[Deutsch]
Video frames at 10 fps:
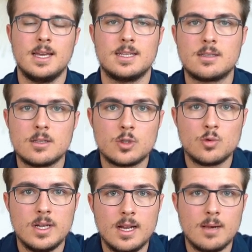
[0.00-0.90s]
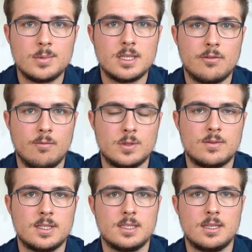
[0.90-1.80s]
Jetzt kannst du innerhalb dieser
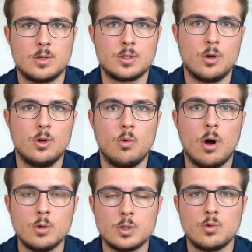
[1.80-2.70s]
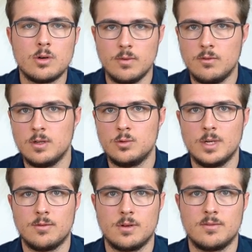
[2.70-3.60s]
25.000 Euro aussuchen, wie viel du
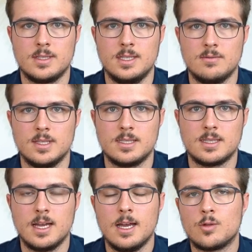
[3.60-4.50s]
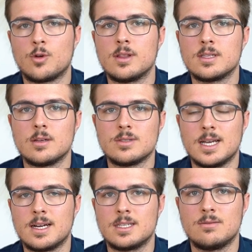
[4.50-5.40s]
davon verdienen willst. Du könntest auch
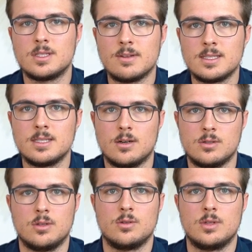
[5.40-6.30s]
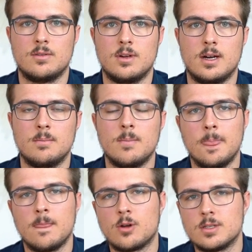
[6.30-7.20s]
sagen, ich will 20.000 Euro dafür haben.
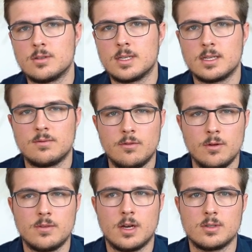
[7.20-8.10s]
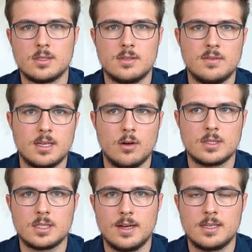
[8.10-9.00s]
Du könntest auch sagen, ich will 5.000, ich will
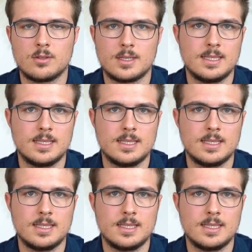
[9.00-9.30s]
1.000, 2.000,